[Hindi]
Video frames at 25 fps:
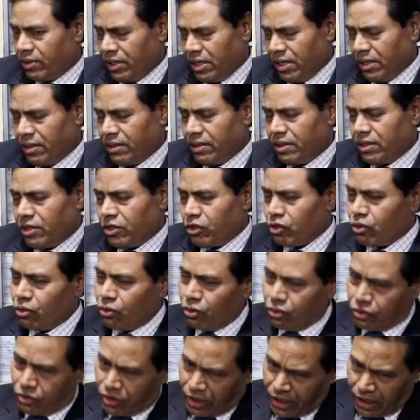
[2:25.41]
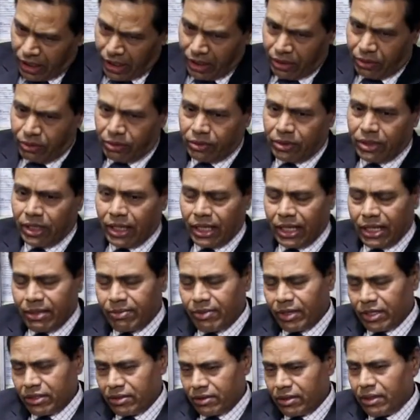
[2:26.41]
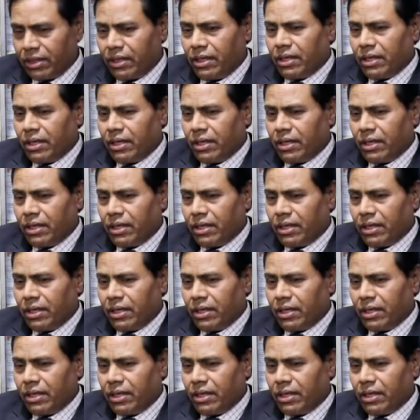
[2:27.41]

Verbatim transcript: कोई सोलूसन नहीं होता एक बार